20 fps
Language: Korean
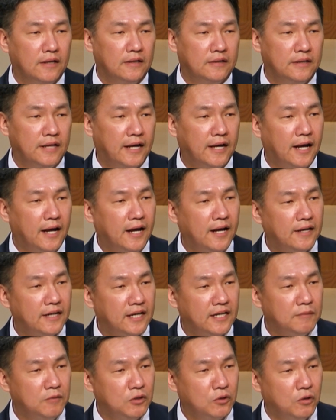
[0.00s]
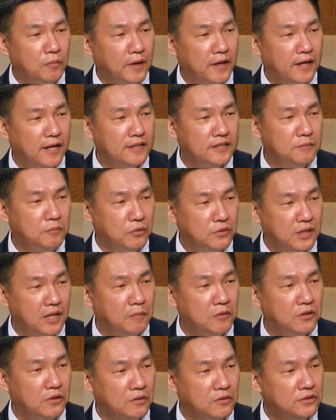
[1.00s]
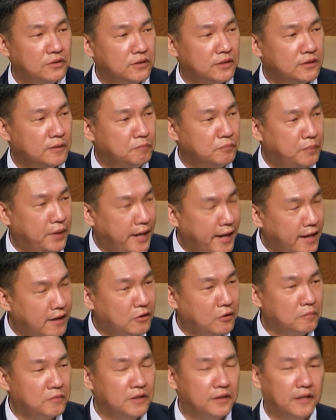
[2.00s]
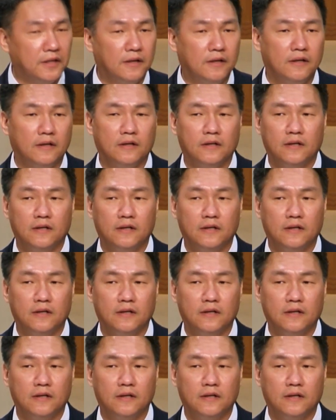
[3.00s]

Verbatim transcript: 내가 하나님을 고백하지 못하면 영적에서 패한 겁니다.